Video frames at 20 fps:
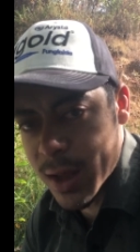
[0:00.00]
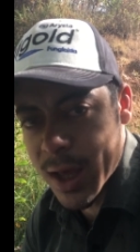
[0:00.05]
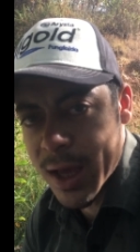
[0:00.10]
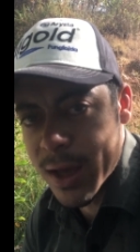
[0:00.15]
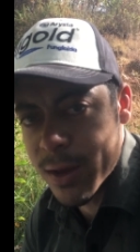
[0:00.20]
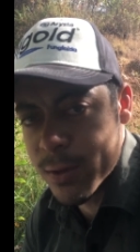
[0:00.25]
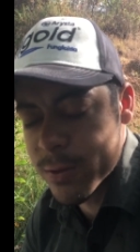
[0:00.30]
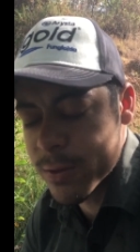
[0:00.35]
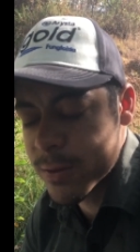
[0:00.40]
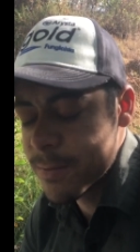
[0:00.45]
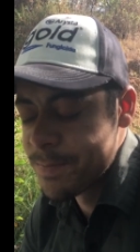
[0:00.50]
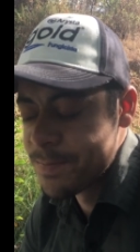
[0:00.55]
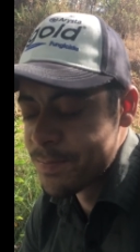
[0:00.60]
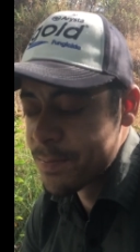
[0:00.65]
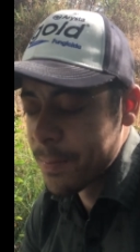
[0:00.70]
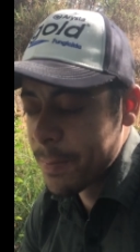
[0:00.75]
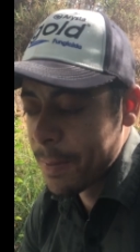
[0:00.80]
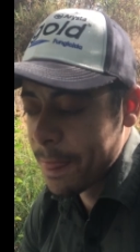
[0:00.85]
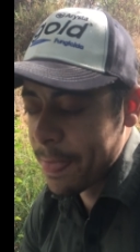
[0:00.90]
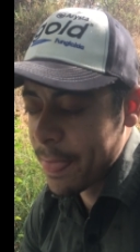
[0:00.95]
de ellos, ¿no?
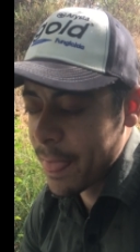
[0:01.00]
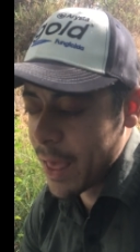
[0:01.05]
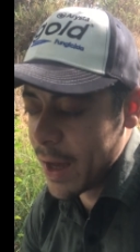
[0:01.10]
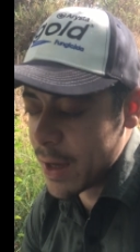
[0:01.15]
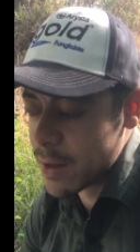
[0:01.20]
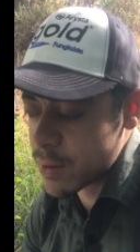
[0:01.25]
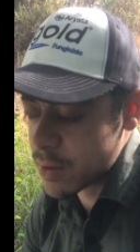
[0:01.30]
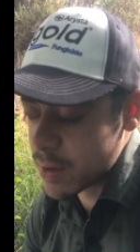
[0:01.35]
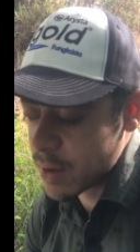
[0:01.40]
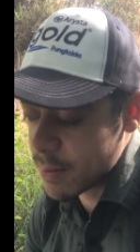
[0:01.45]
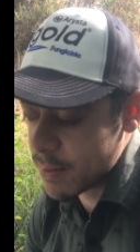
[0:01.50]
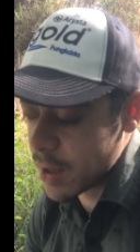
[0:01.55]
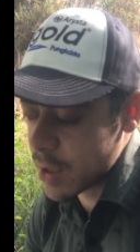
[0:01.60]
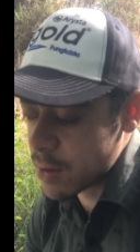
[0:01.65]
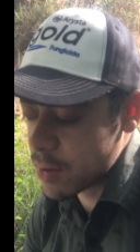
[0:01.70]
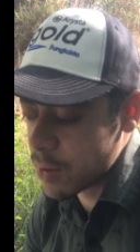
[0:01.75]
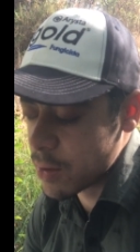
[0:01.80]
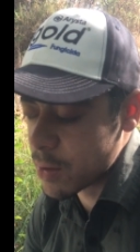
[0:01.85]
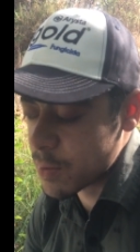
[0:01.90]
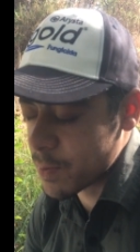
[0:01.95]
Esos
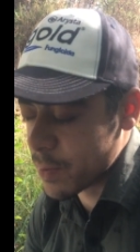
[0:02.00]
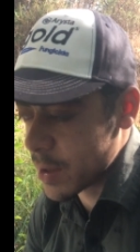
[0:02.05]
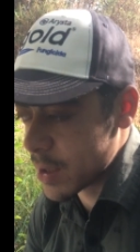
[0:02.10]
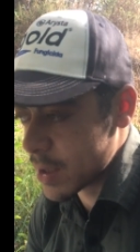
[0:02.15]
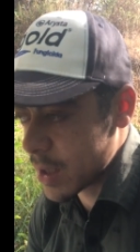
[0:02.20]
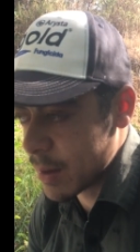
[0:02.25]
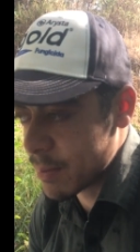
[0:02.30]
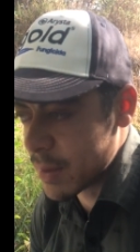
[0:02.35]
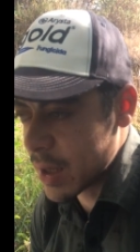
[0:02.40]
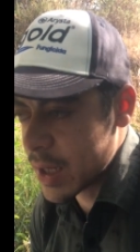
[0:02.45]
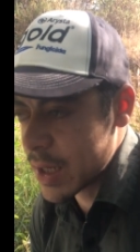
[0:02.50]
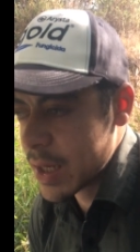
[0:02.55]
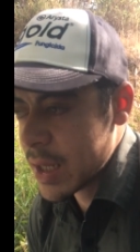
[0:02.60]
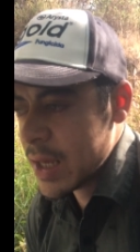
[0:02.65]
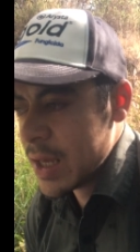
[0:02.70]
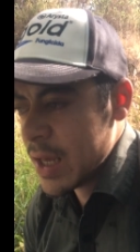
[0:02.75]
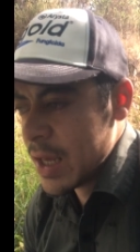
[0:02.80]
nematodos pues también